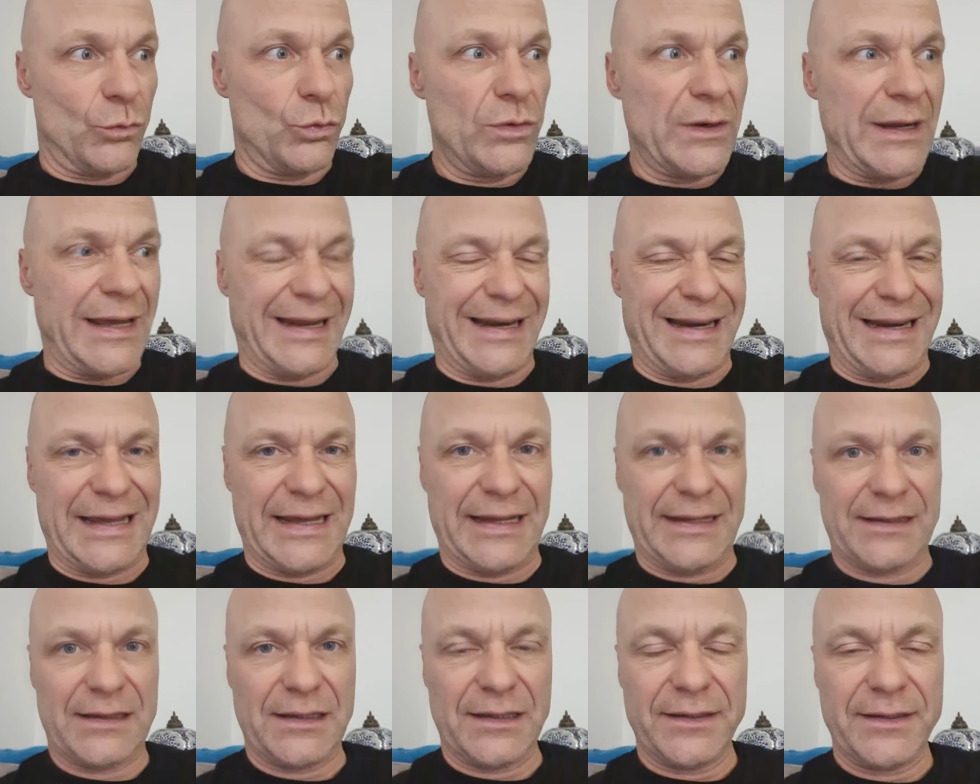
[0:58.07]

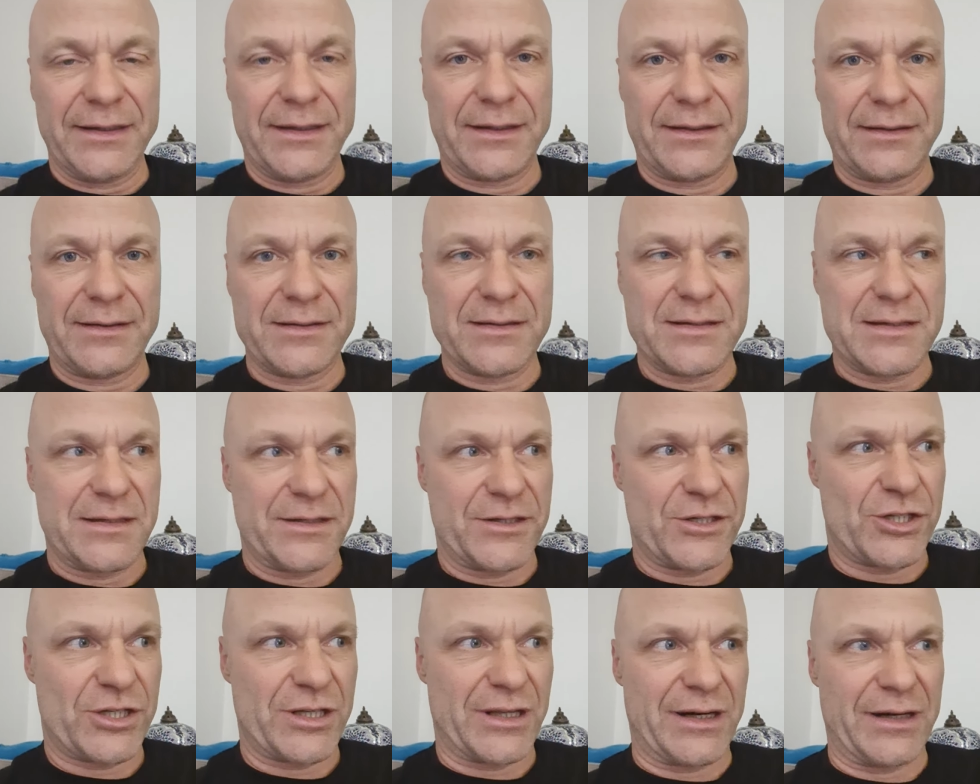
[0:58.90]
uneinheitlich,
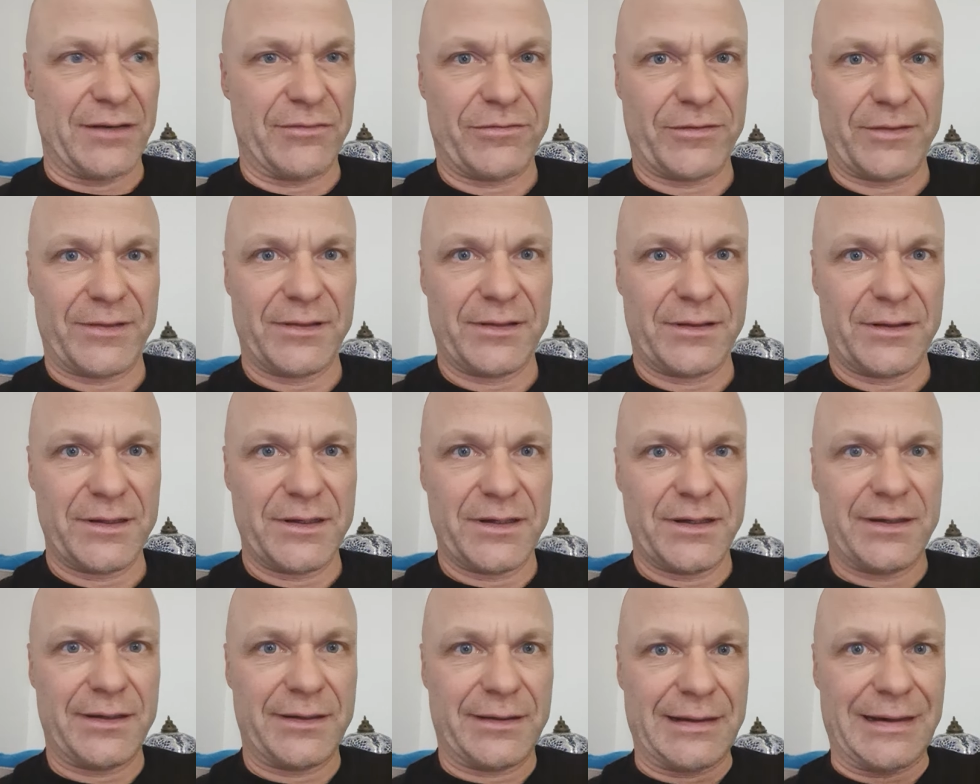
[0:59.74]
diese Schriften,
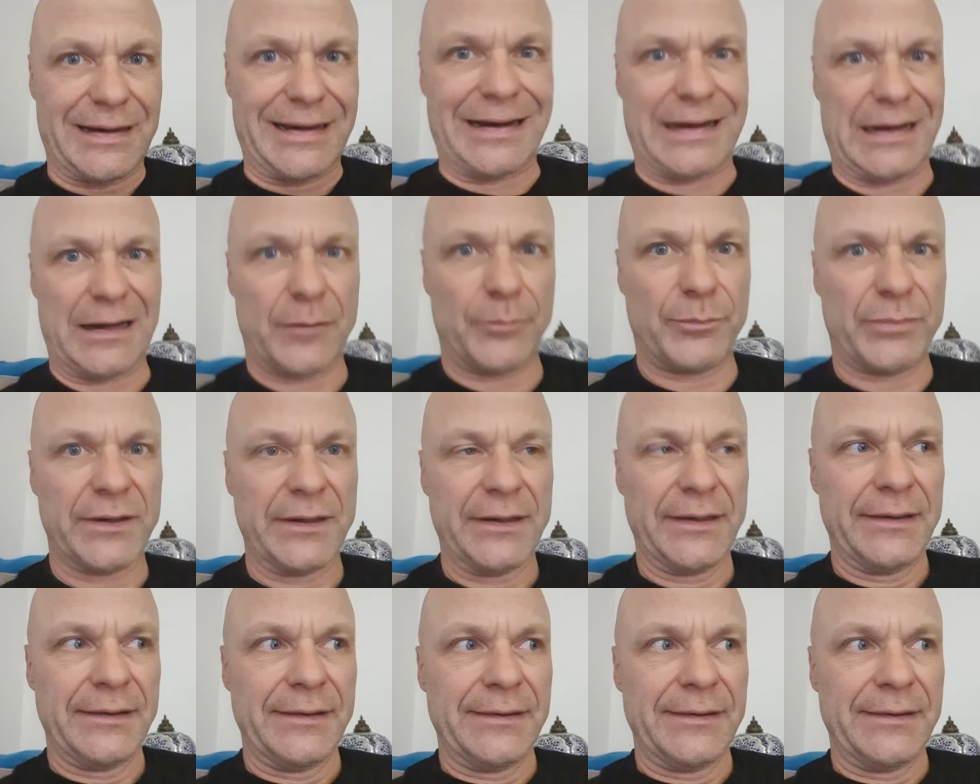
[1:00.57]
die ich da habe,